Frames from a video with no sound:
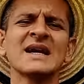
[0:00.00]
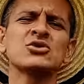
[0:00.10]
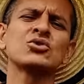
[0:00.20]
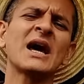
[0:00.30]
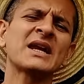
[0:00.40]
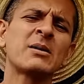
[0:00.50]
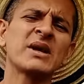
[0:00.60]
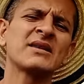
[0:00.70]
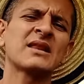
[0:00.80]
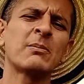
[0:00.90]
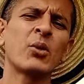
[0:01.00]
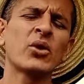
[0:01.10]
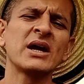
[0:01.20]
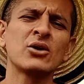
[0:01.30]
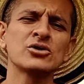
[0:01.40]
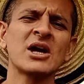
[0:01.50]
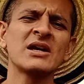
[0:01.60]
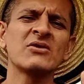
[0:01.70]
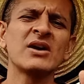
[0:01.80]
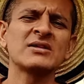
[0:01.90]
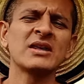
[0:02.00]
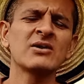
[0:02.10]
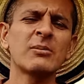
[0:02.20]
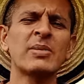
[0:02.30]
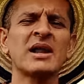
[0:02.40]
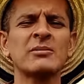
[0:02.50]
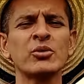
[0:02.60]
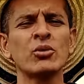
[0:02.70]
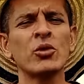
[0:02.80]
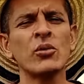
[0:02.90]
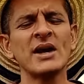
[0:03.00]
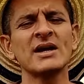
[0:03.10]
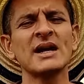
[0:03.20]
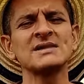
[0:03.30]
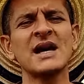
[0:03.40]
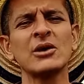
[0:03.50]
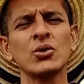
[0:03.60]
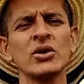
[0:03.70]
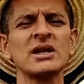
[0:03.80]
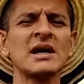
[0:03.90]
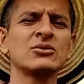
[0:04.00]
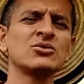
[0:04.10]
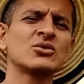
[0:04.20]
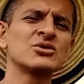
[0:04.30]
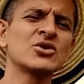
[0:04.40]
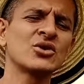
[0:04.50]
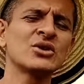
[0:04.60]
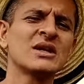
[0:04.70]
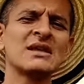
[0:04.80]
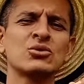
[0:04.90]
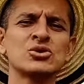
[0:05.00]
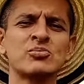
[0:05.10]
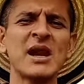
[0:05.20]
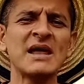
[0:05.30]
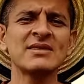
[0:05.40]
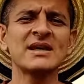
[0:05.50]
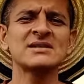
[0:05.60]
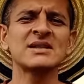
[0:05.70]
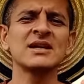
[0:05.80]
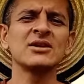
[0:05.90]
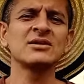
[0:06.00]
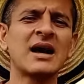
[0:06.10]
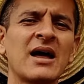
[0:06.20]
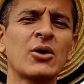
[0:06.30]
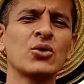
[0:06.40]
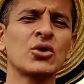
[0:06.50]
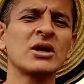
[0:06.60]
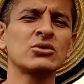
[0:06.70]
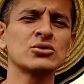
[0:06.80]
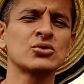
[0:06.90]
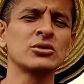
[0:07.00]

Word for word: Es una herramienta poderosa y efectiva para promover la salud y la nutrición de tus plantas y cada uno de tus